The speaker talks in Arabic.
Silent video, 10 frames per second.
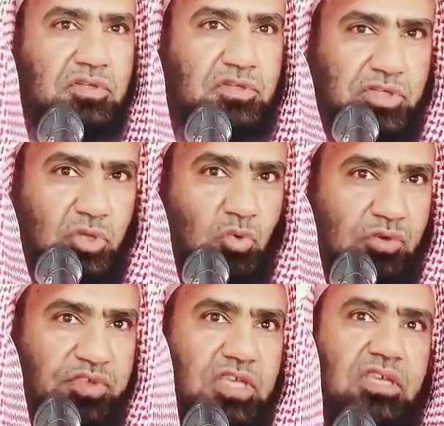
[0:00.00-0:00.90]

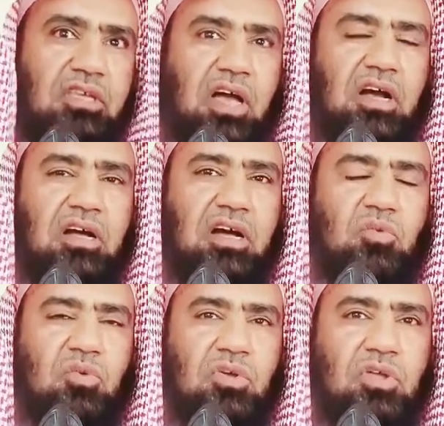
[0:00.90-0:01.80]
سيوفيه حقه
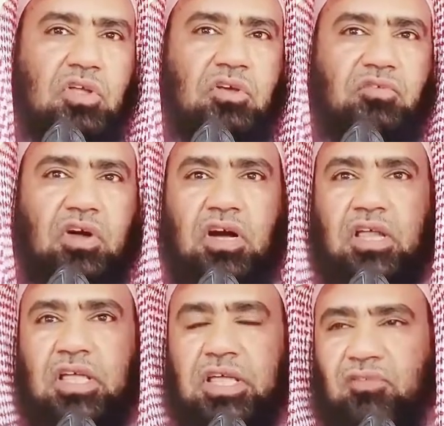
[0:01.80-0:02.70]

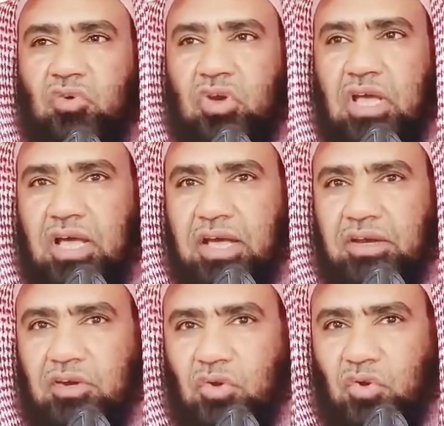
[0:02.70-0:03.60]
فقال يا
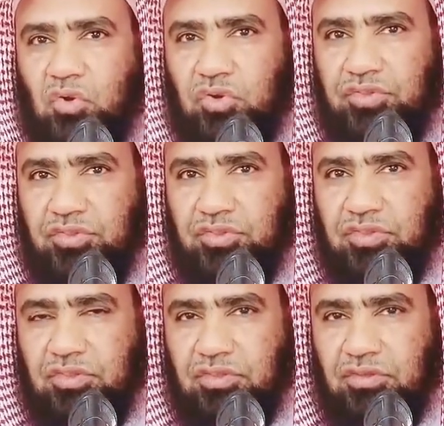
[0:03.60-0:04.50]
فلان خذ
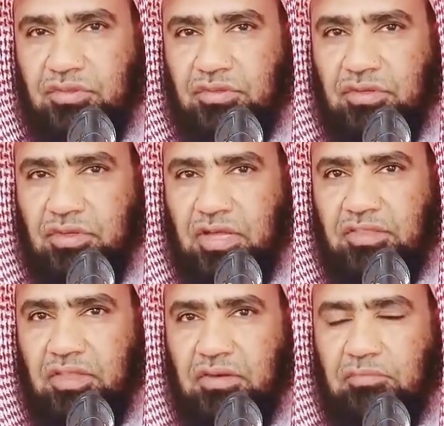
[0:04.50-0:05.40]

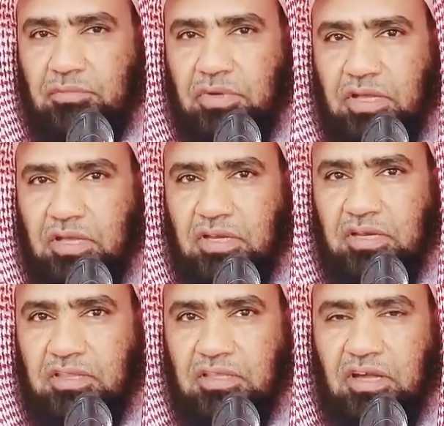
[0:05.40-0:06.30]
هذا المبلغ
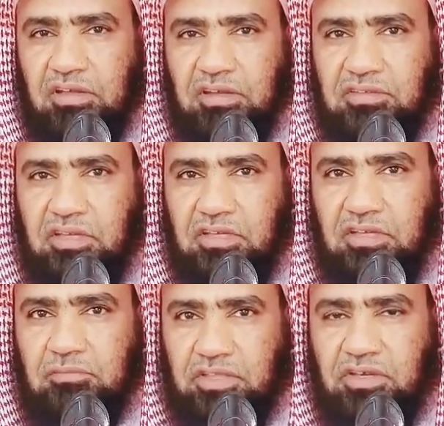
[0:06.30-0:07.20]
الذي
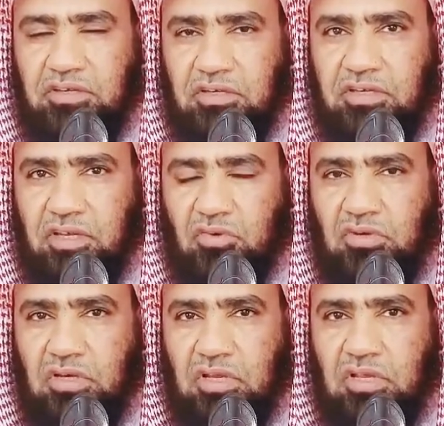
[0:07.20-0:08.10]
أقرضتني مثلا
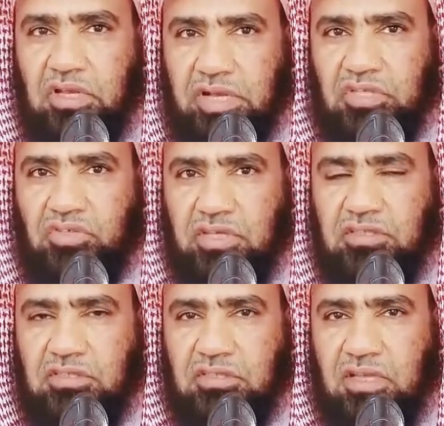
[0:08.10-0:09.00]
لنقل
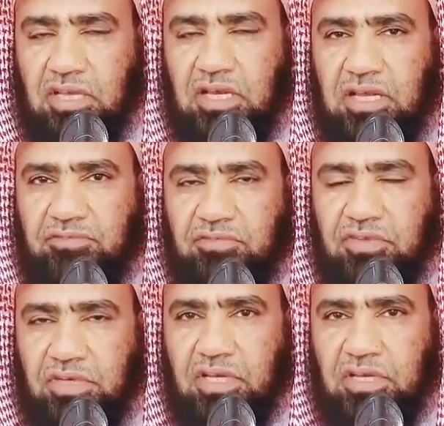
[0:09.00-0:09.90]
عشرة
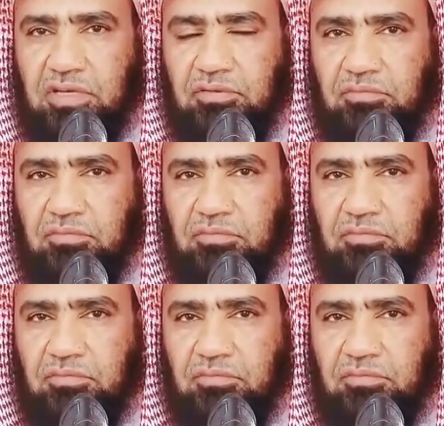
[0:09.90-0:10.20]
ألاف ريال